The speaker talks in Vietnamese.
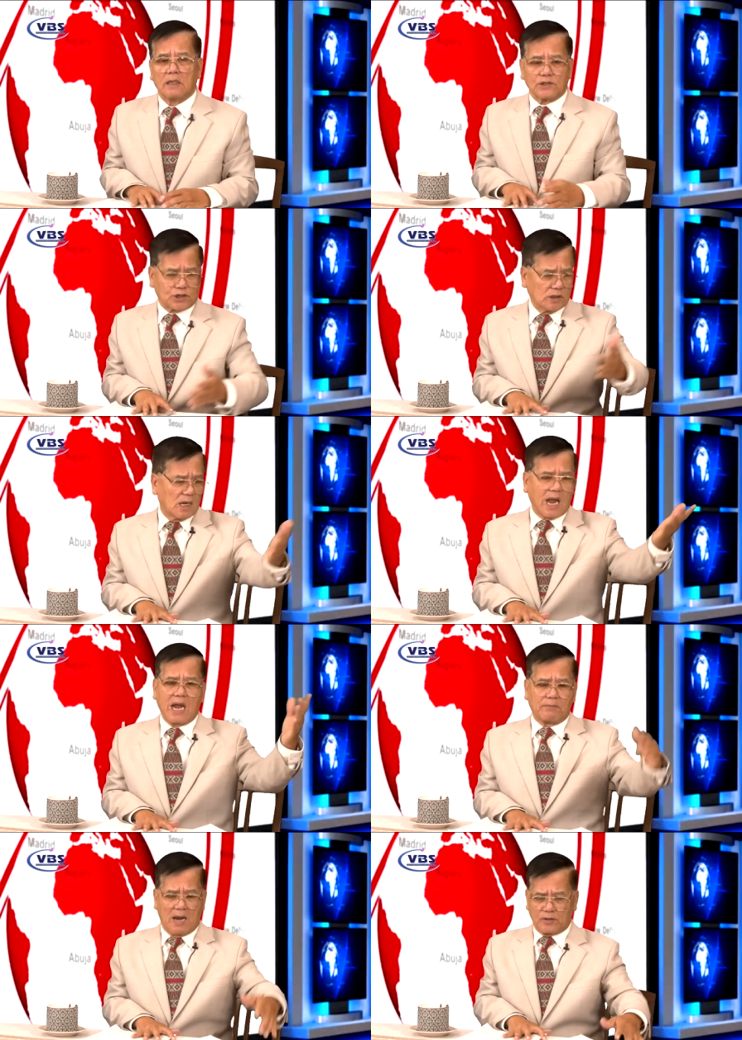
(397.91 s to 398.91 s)
Sữa
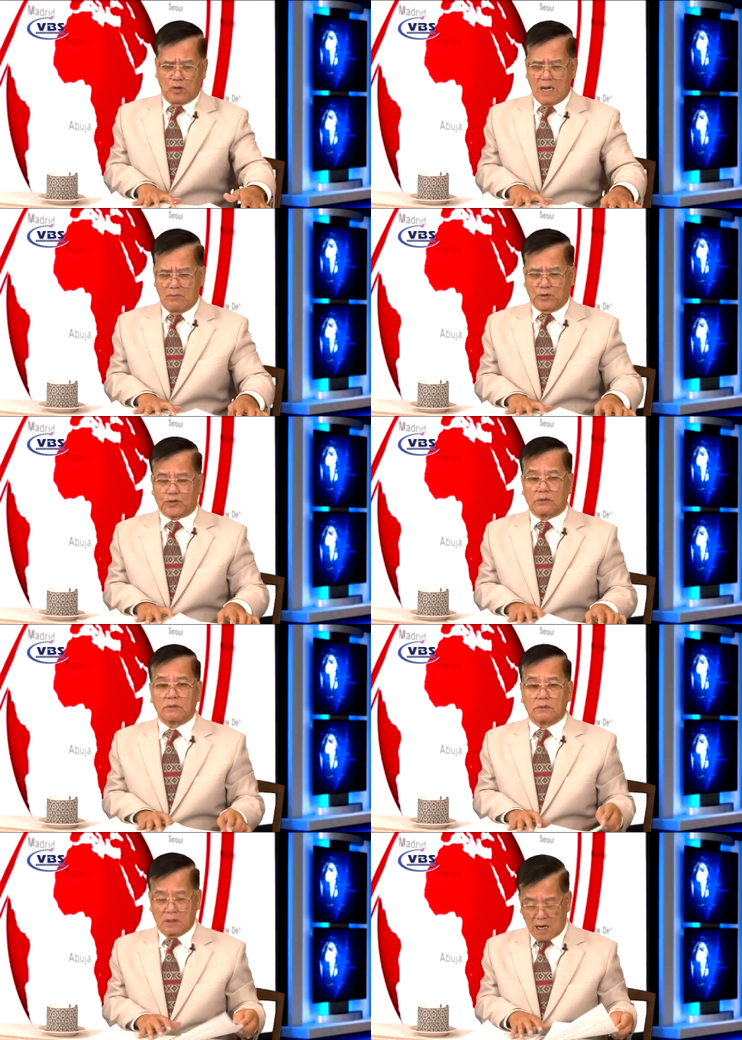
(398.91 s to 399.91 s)
hai ba đô la một
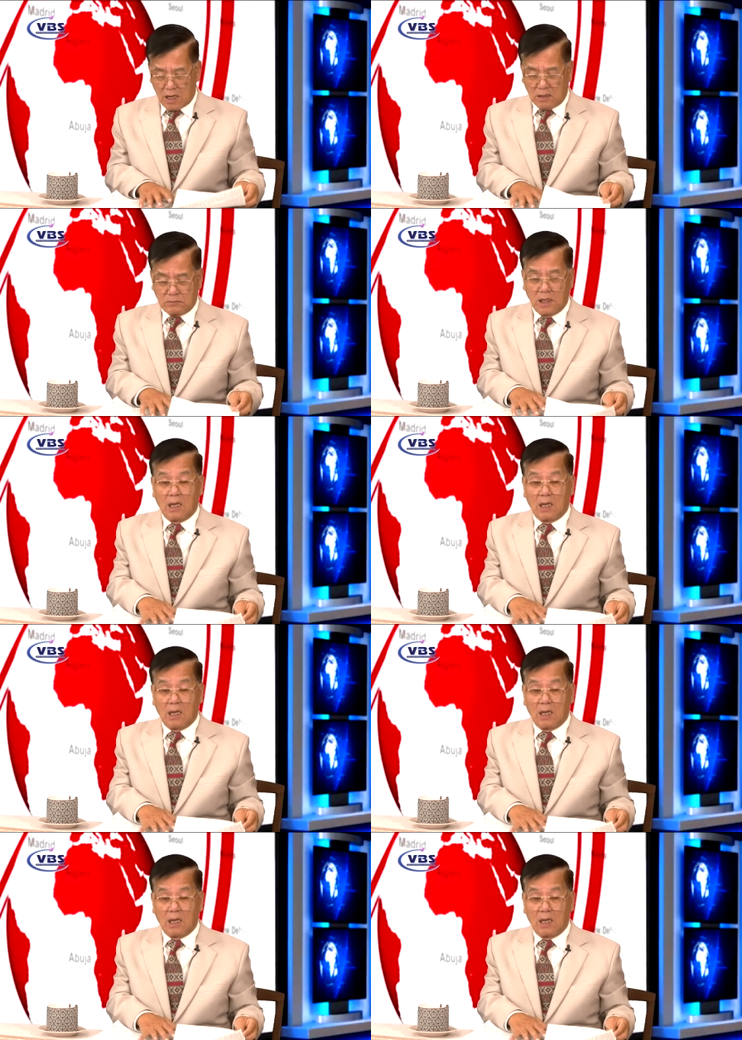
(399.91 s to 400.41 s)
gallon.